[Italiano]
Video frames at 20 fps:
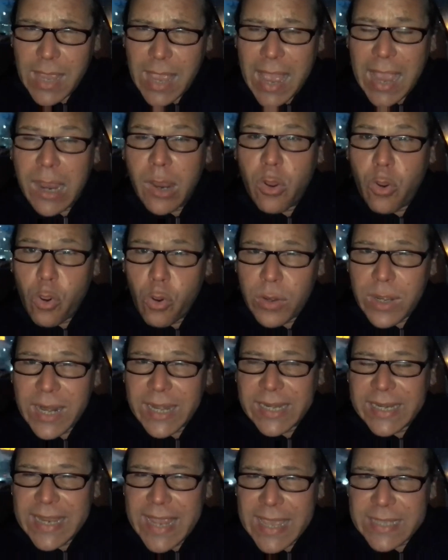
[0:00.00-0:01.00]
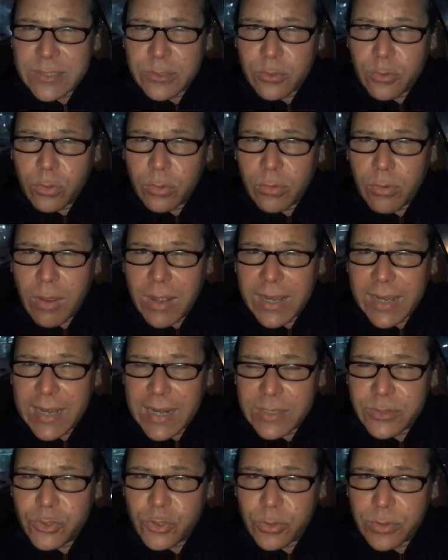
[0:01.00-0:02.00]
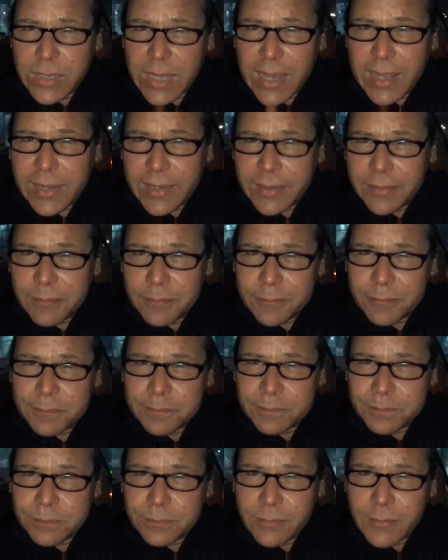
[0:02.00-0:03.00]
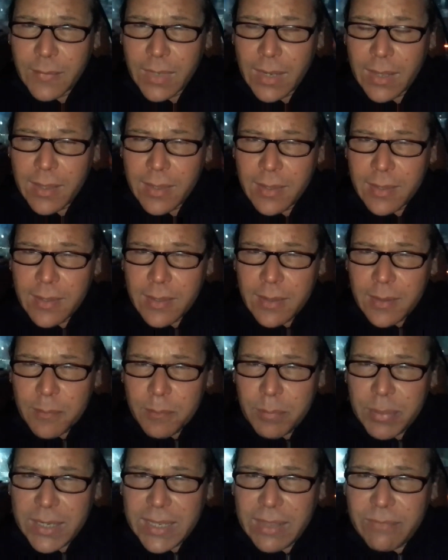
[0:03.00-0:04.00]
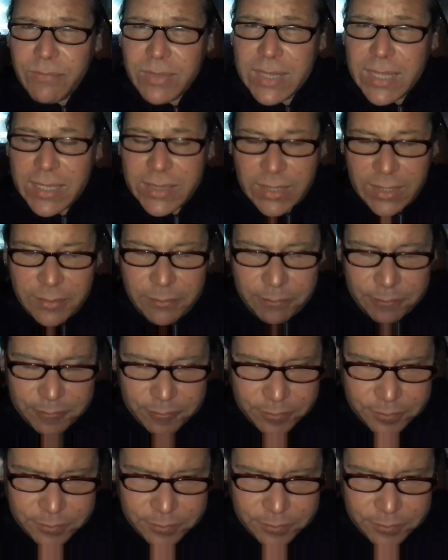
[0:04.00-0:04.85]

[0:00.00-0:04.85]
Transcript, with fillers: ancora riescono a ragionare. Perché vedete,